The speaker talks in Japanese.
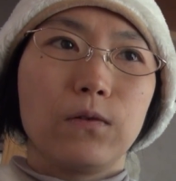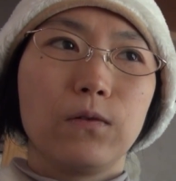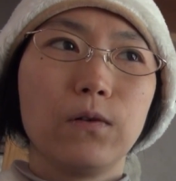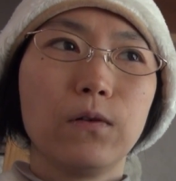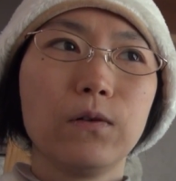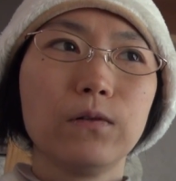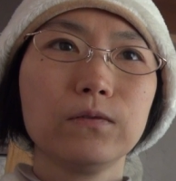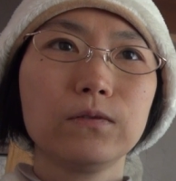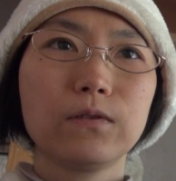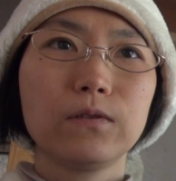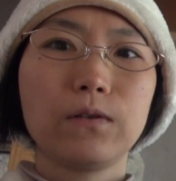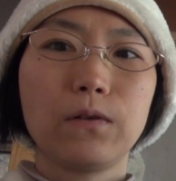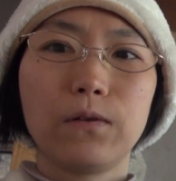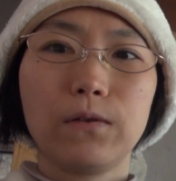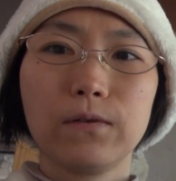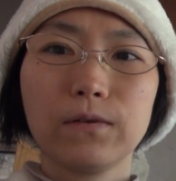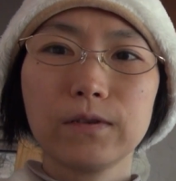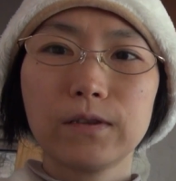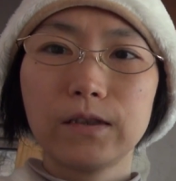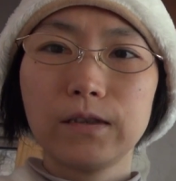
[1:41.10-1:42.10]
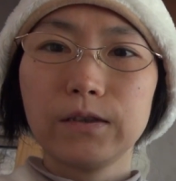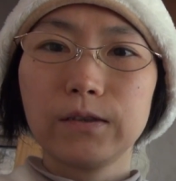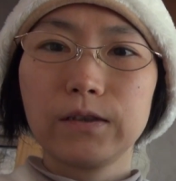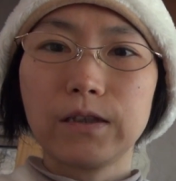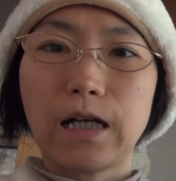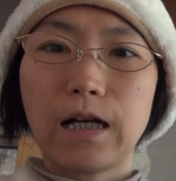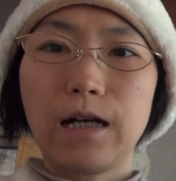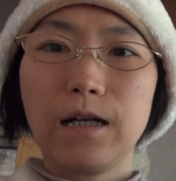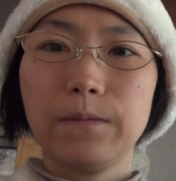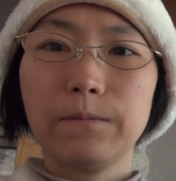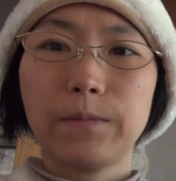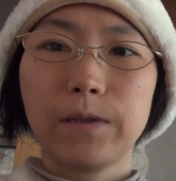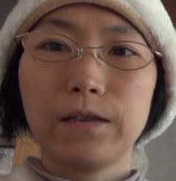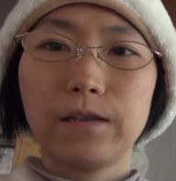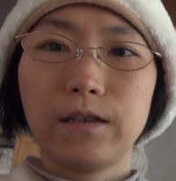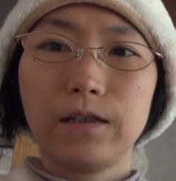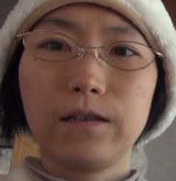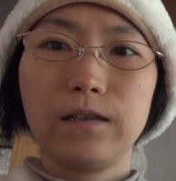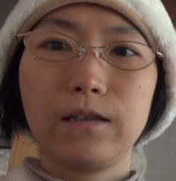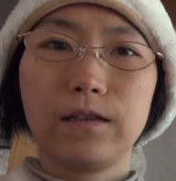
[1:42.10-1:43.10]
本当に本数が半端
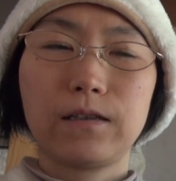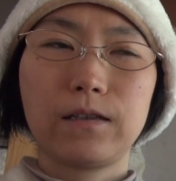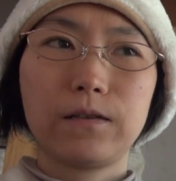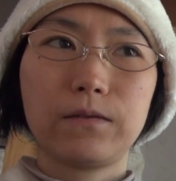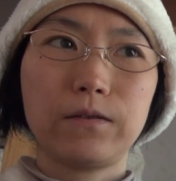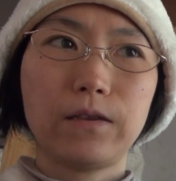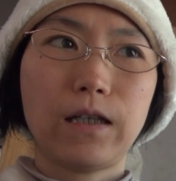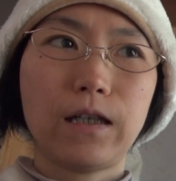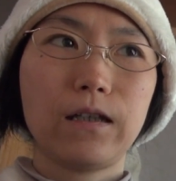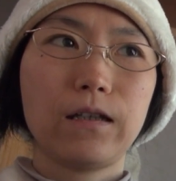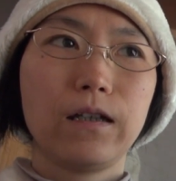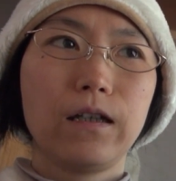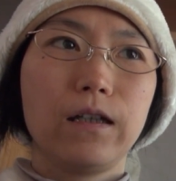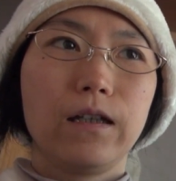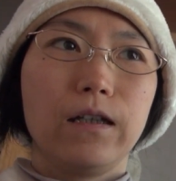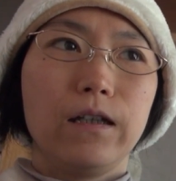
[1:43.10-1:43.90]
ないんですよね。